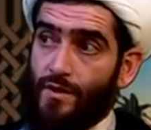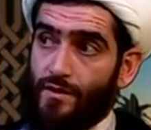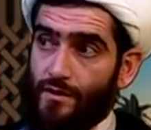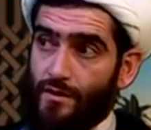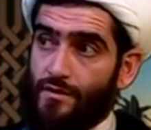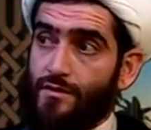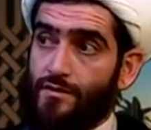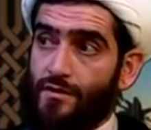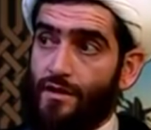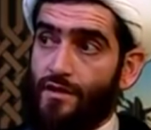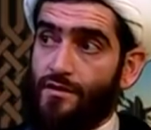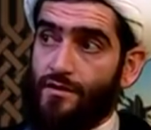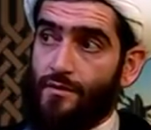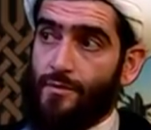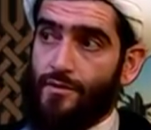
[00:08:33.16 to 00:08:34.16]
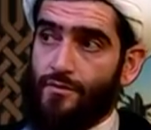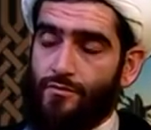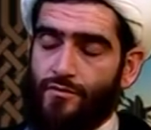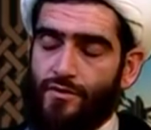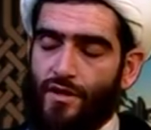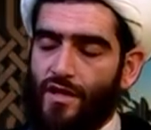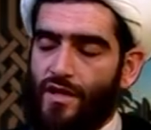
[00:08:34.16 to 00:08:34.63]
Эти деяния
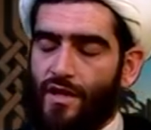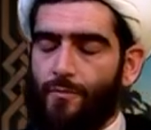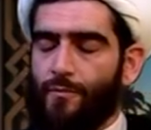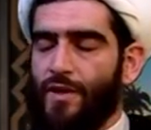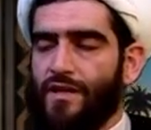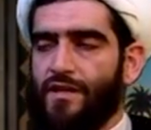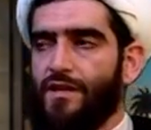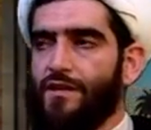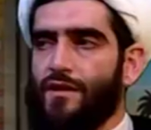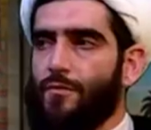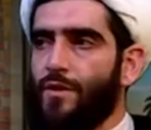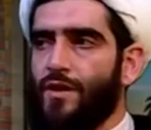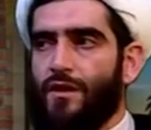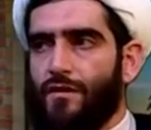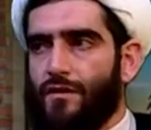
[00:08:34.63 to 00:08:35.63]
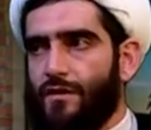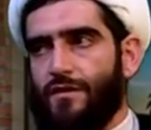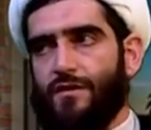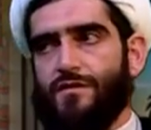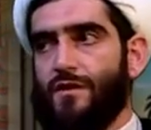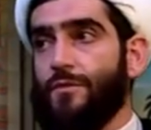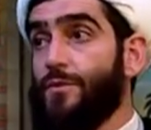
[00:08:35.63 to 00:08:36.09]
записываются. А плохие намерения
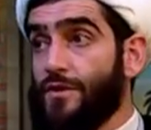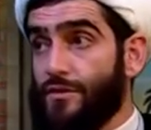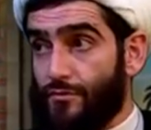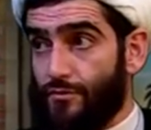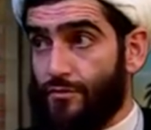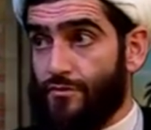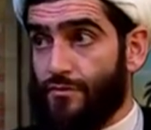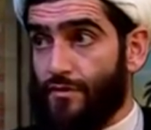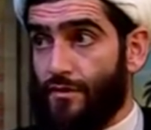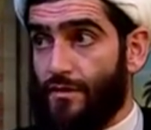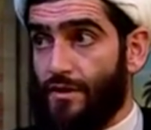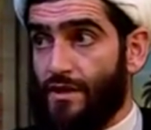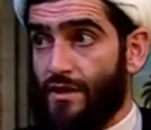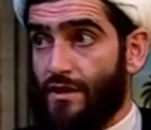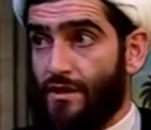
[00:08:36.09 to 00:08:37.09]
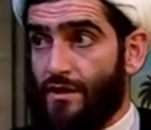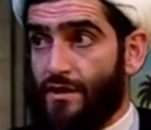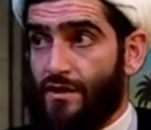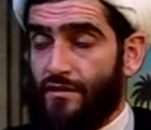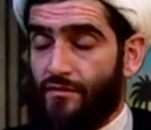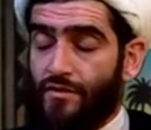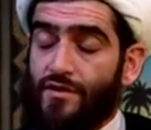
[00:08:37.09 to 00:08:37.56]
не записываются.
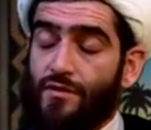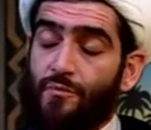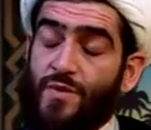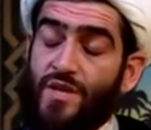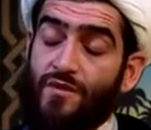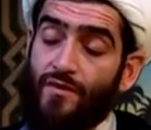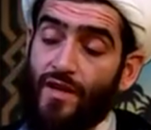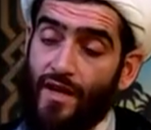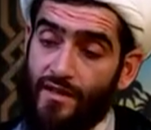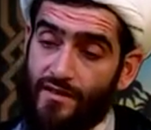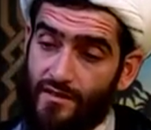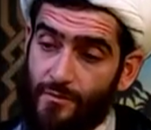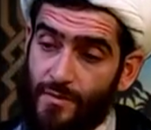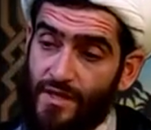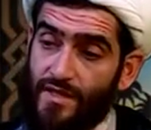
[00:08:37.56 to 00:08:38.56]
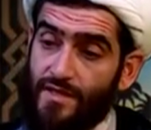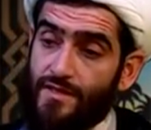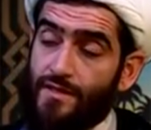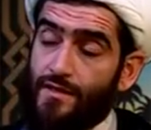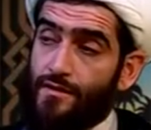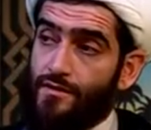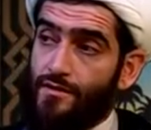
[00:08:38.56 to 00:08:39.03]
И в этом проявляется
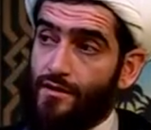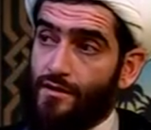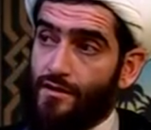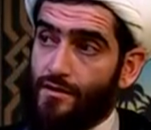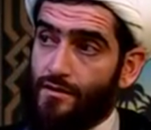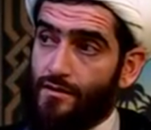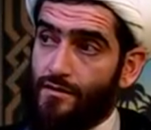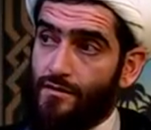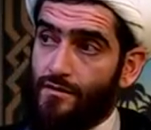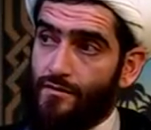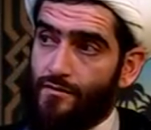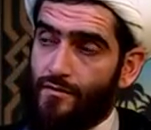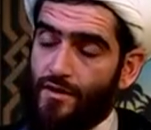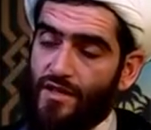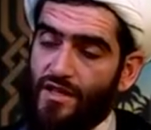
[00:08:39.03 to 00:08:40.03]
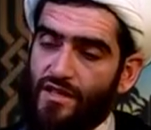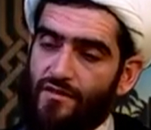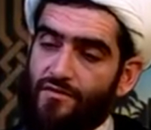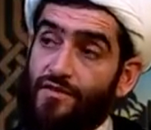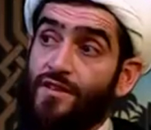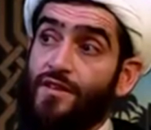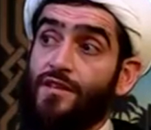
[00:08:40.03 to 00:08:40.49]
милосердие к, и
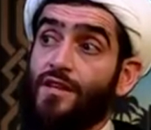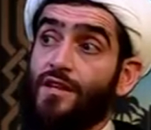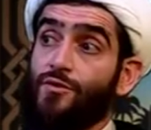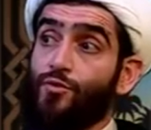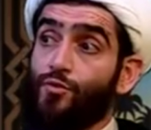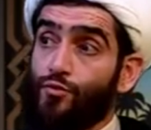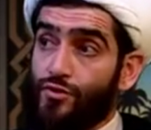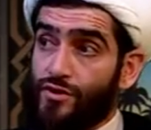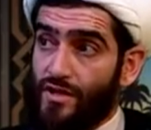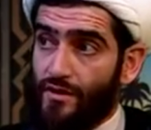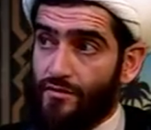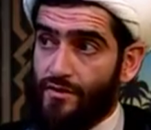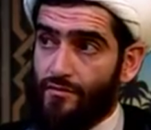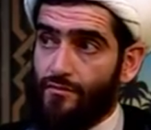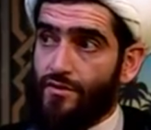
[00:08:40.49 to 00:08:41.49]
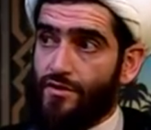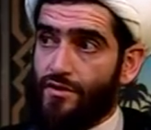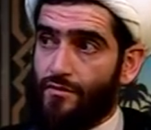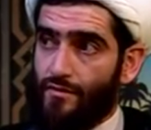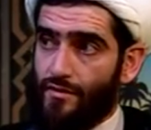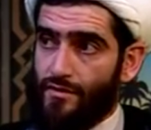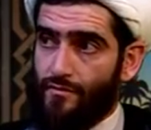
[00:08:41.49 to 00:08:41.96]
великодушие
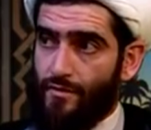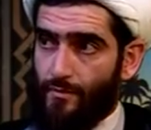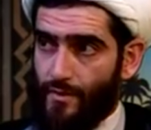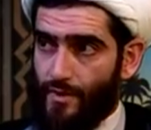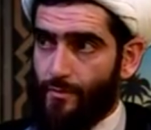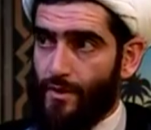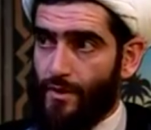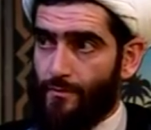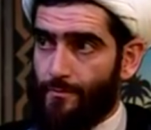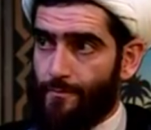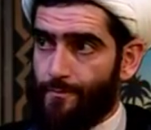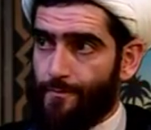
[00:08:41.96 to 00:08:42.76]
Всевышнего к своим рабам.